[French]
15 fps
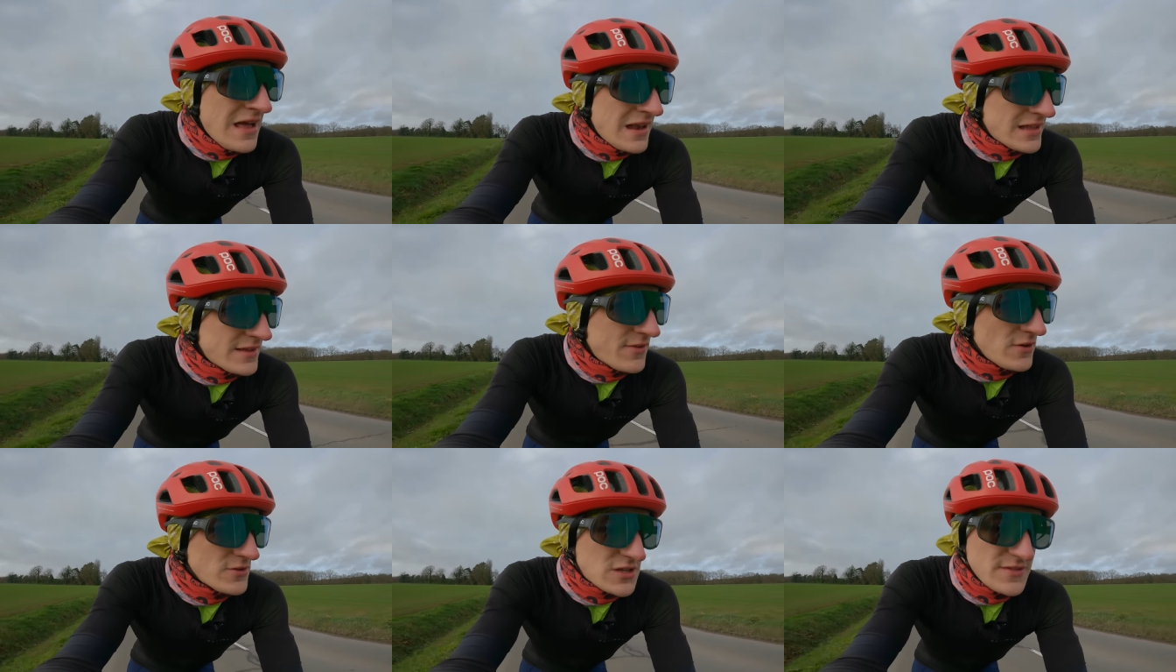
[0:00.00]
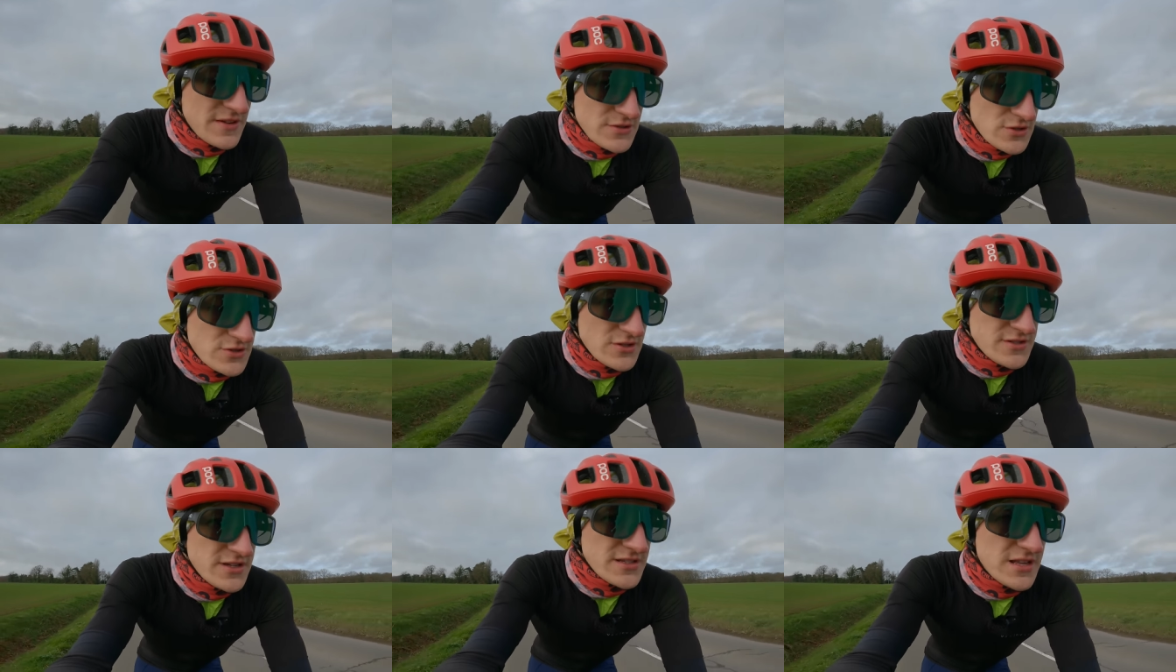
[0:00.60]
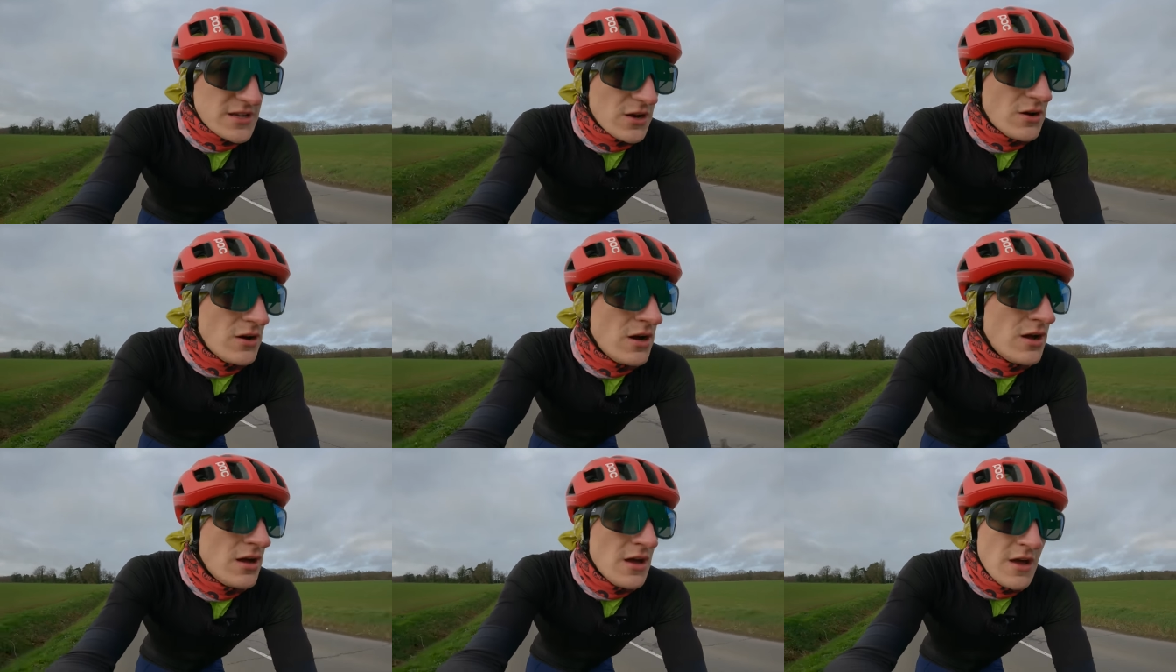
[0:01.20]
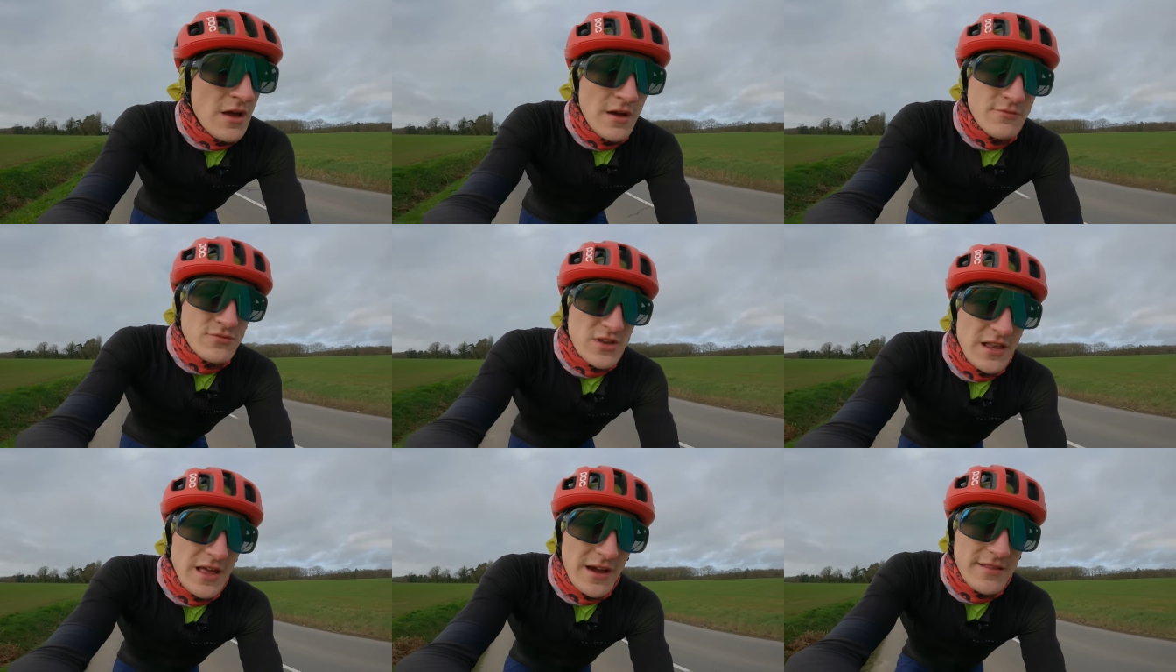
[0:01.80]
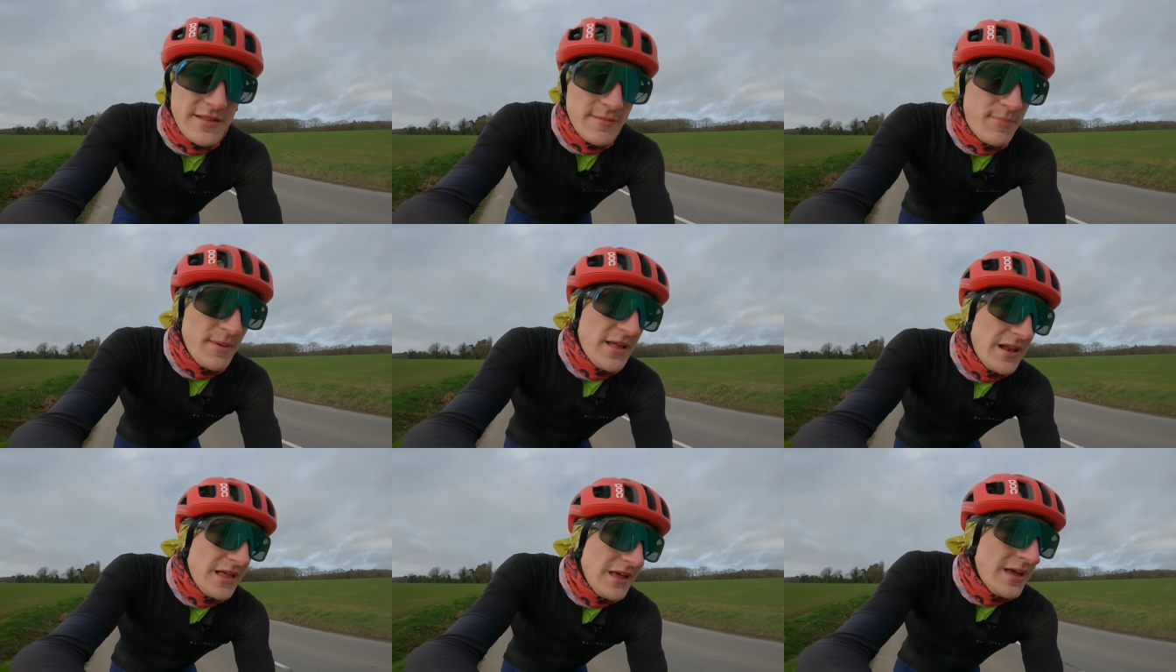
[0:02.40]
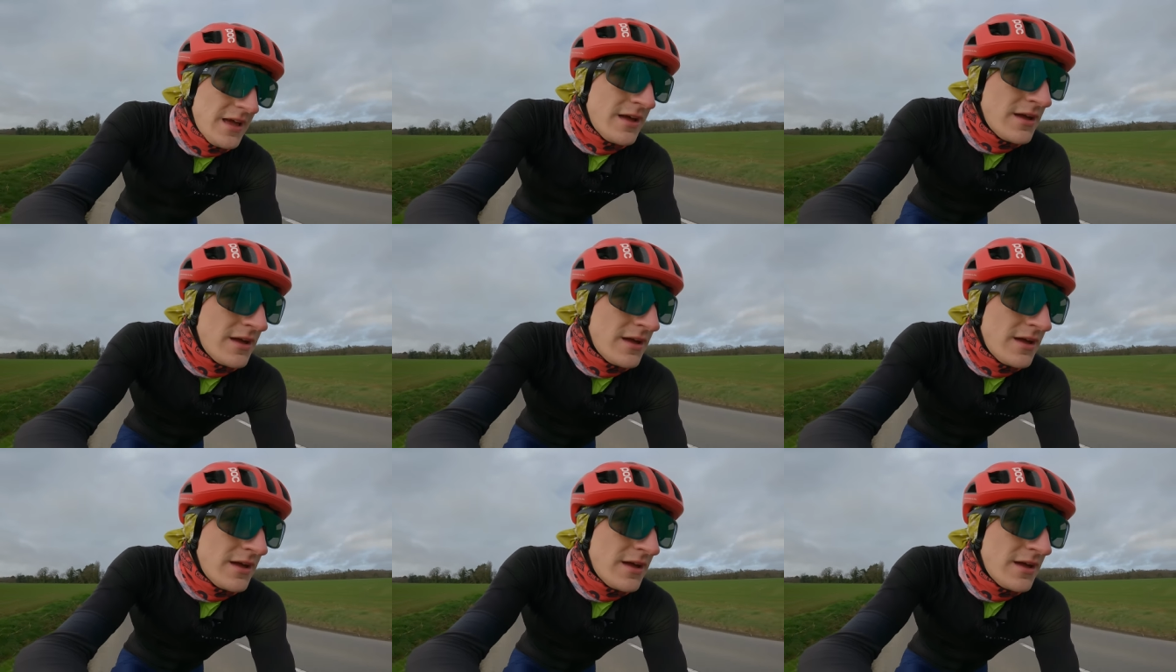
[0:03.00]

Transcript: la différence qui va se ressentir, c'est quand vous allez arrêter de pédaler